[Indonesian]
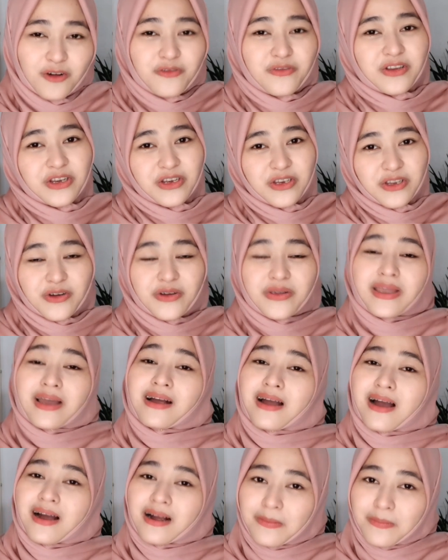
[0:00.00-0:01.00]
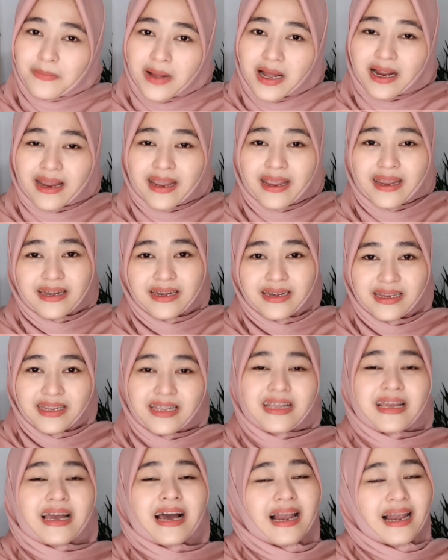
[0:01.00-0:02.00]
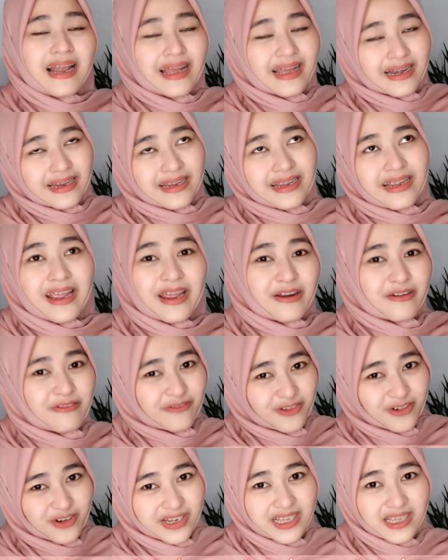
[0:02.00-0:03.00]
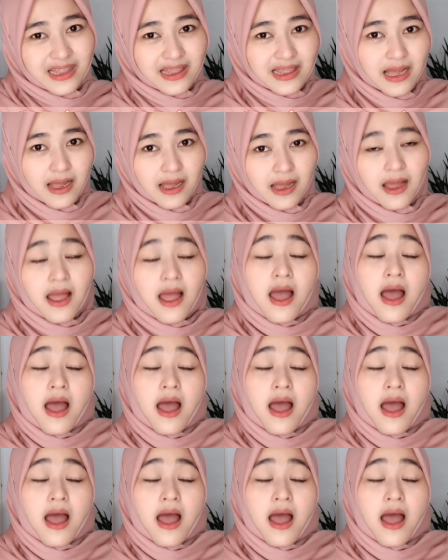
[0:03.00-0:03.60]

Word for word: video yang nggak kepake di galeri handphone kita.